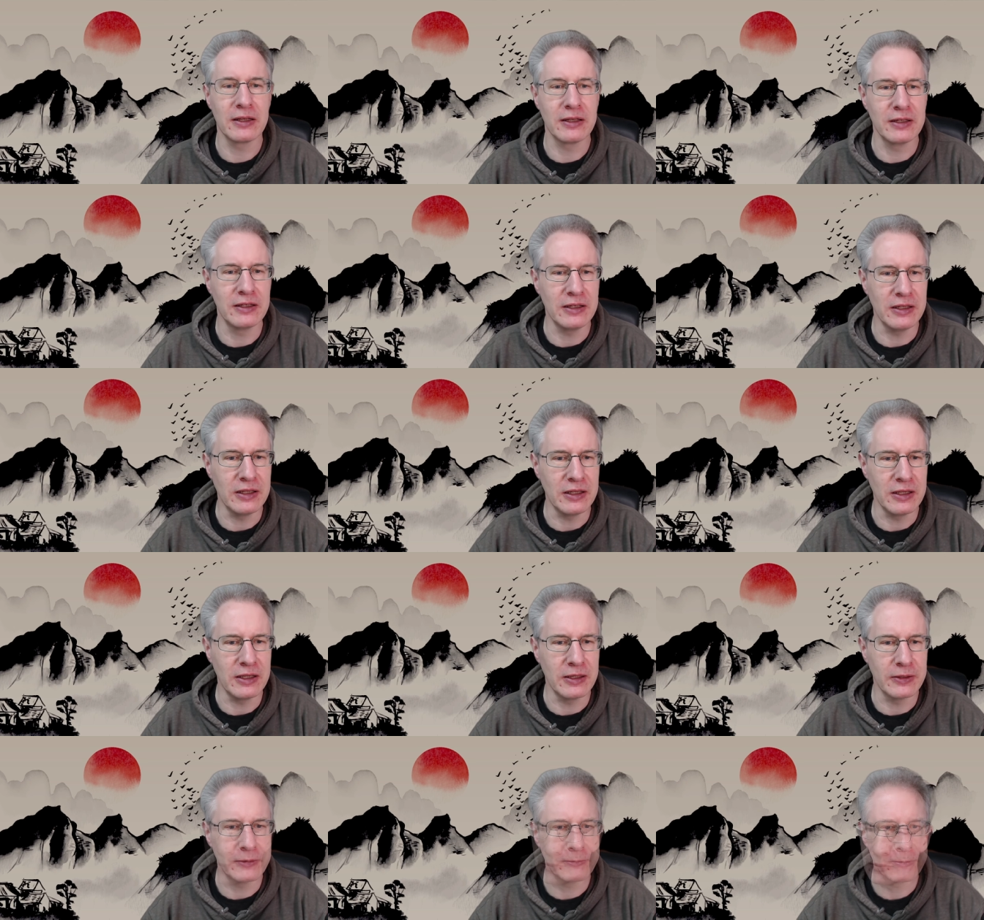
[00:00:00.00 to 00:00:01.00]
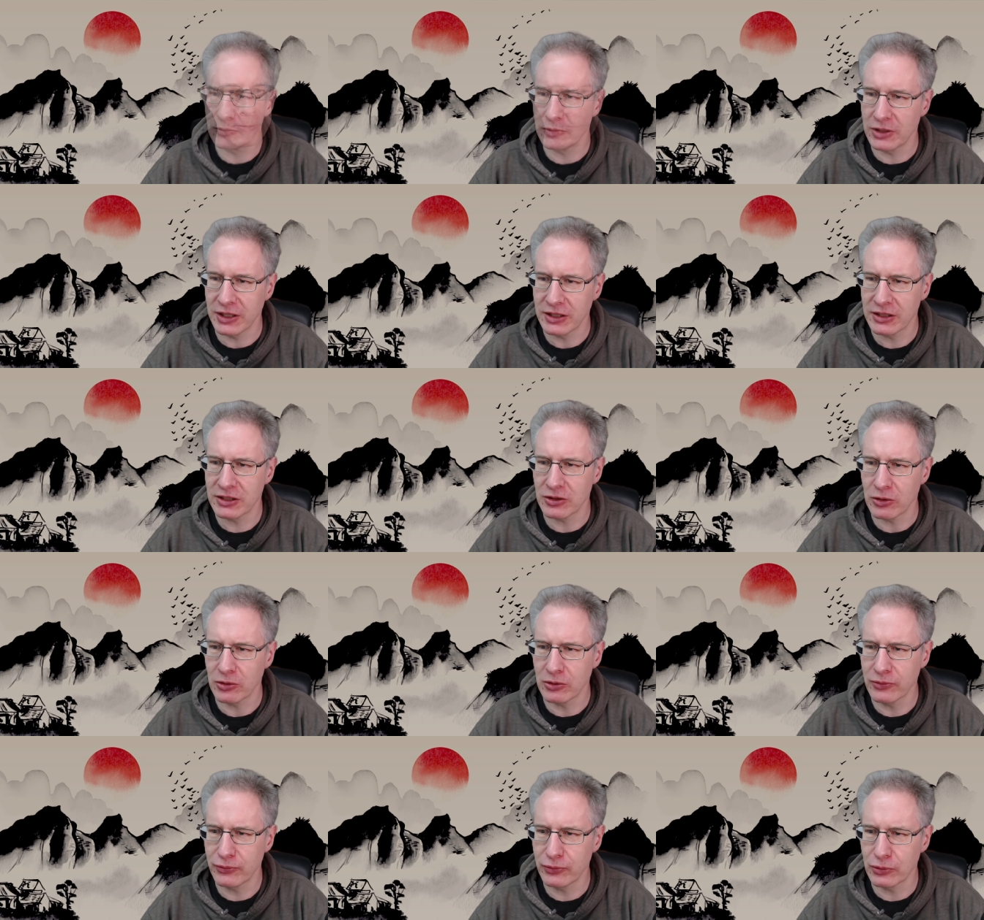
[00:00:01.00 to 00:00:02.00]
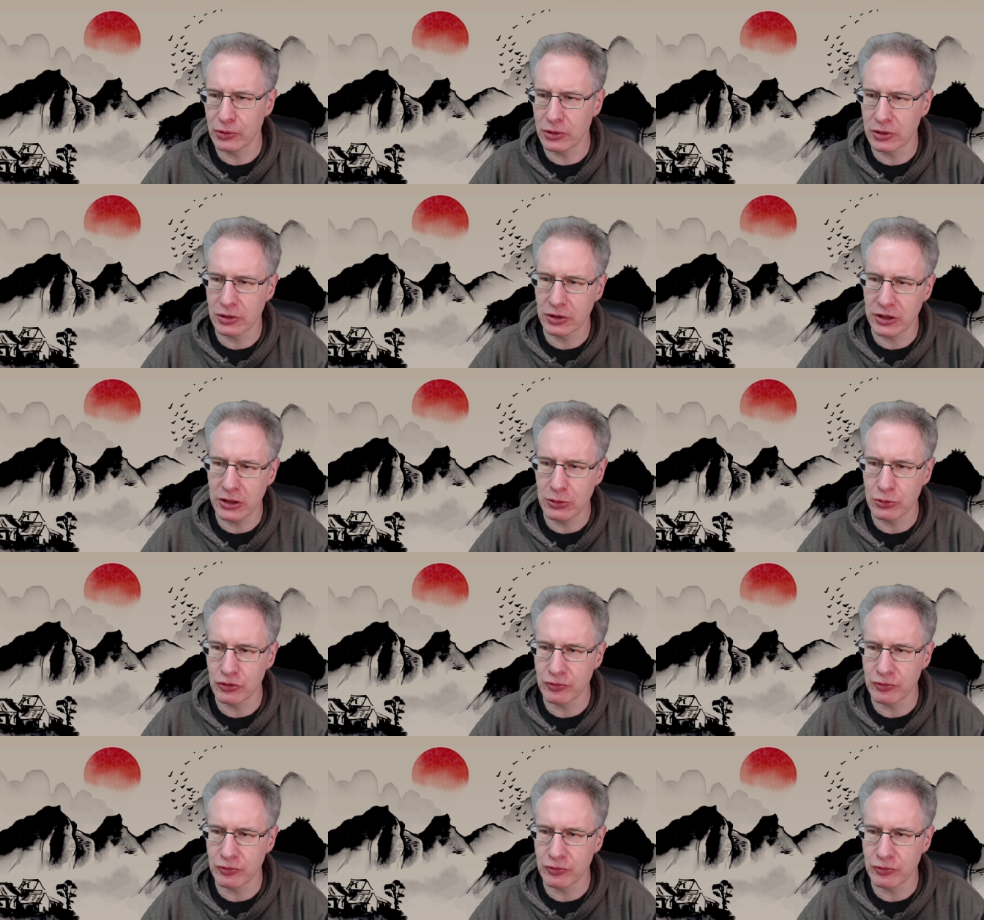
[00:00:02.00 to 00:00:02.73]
die, denke ich, auch für kiu